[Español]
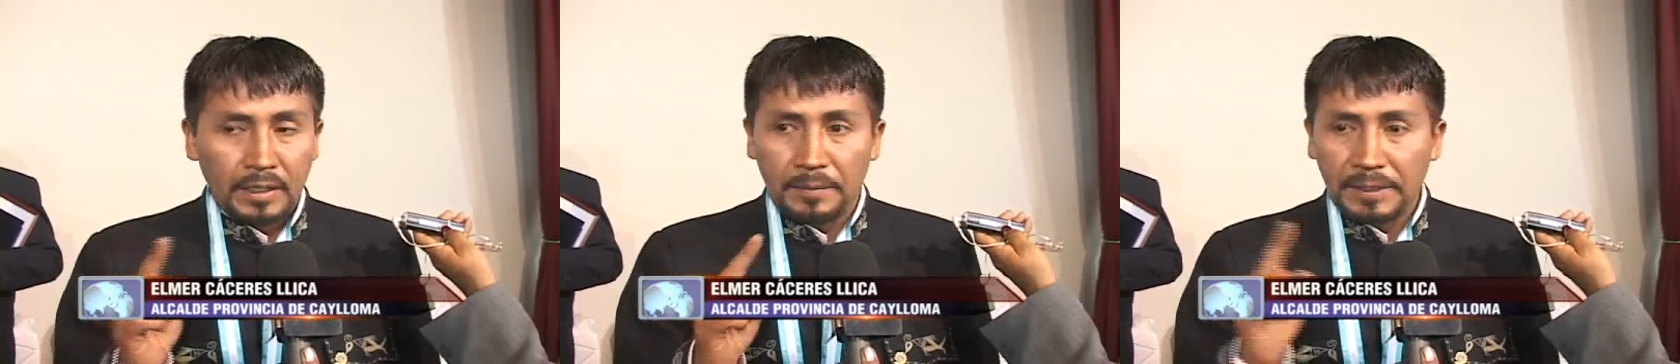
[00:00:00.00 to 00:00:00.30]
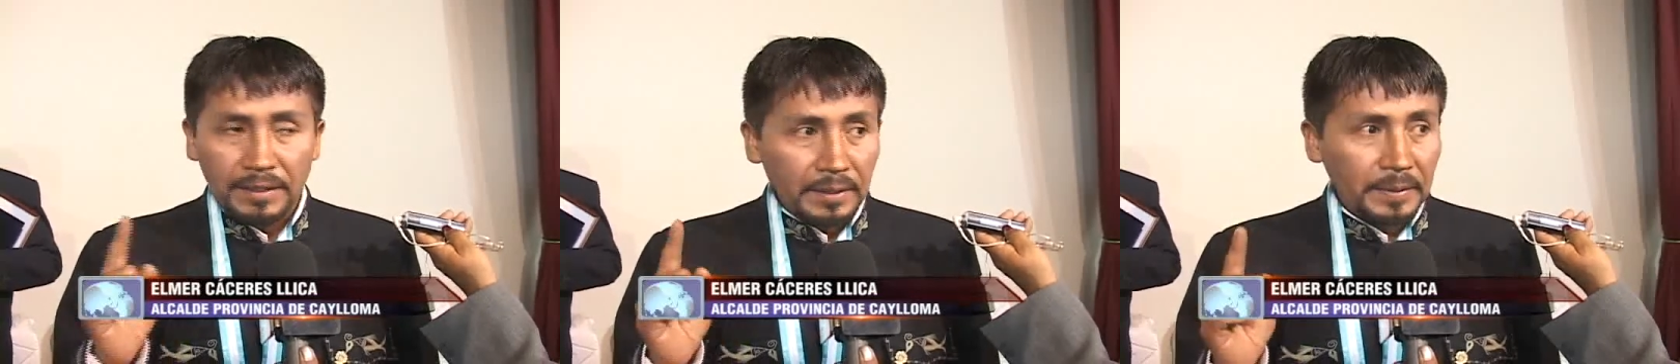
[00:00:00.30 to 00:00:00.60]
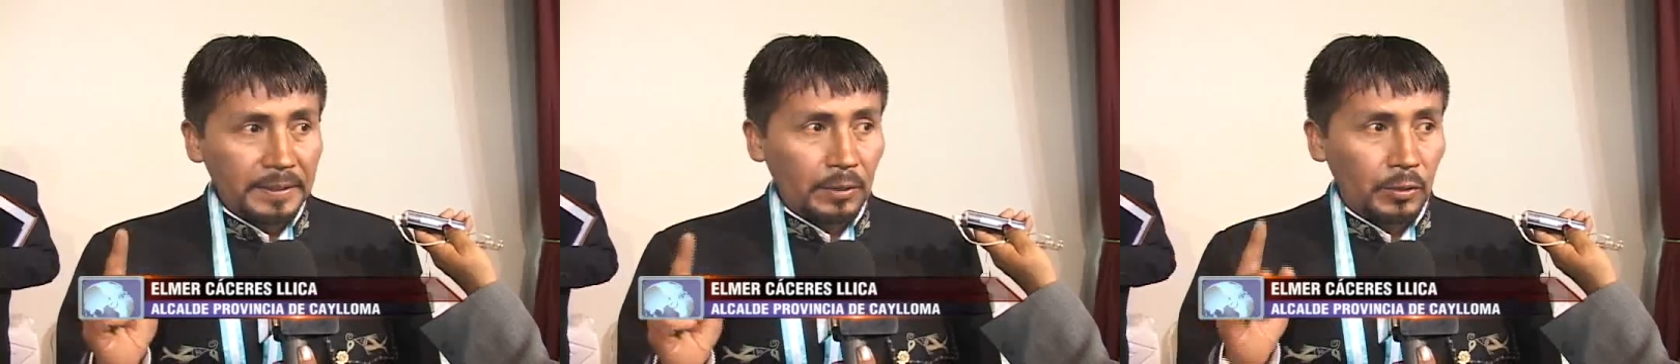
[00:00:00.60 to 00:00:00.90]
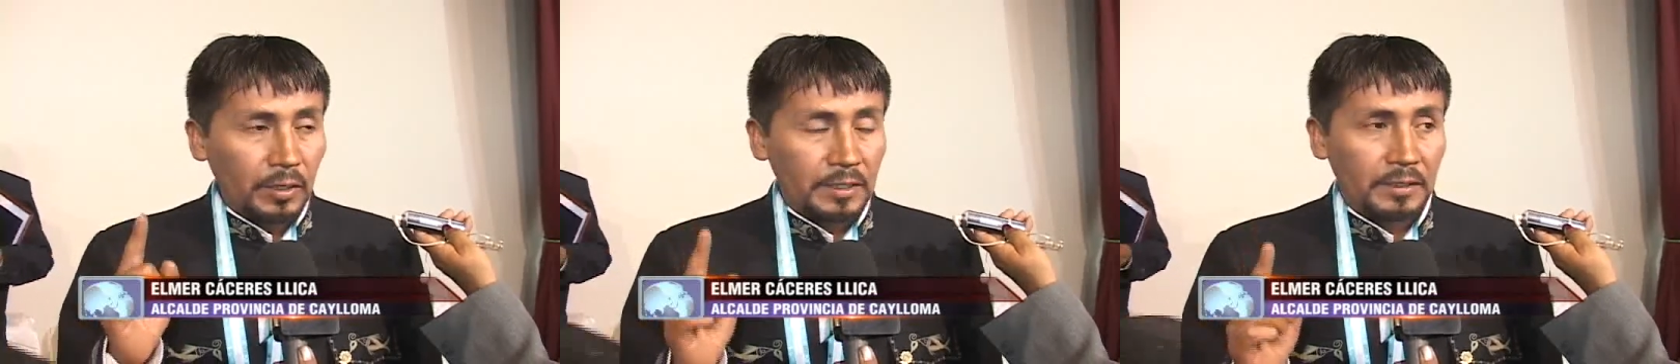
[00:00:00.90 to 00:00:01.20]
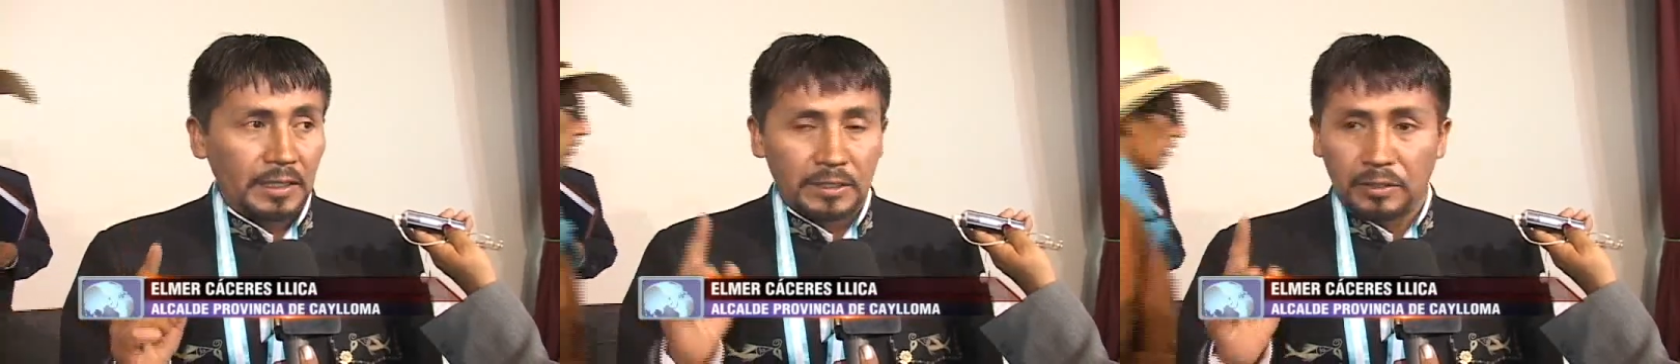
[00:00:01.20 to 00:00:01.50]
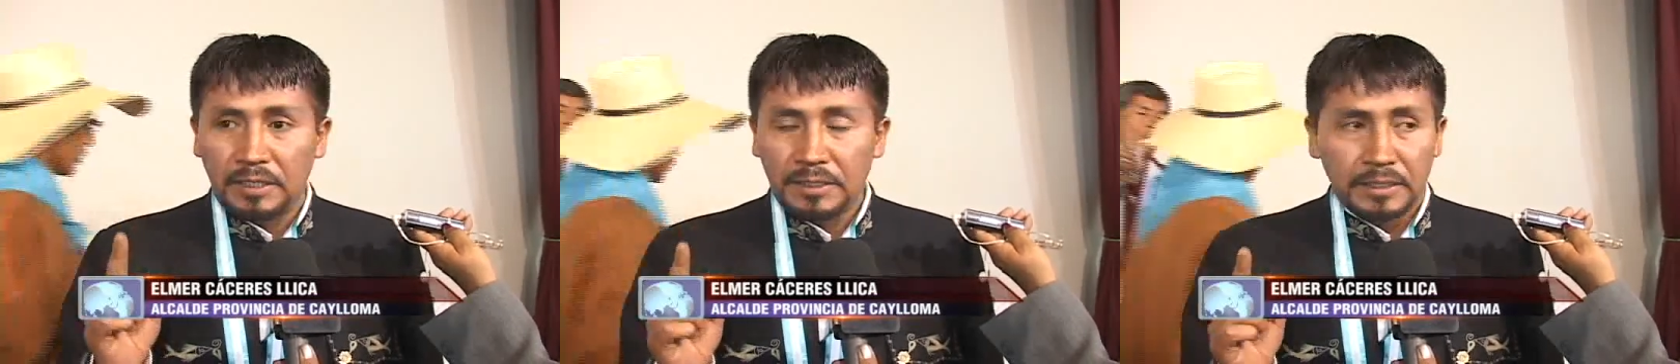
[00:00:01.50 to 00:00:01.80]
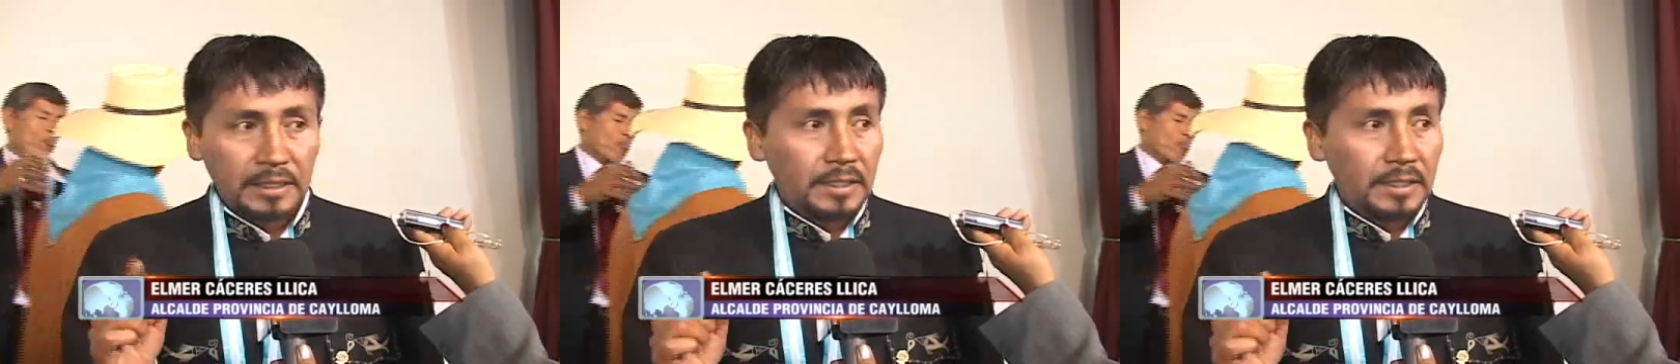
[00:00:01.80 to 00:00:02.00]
Lamentablemente el Jurado Nacional de Elecciones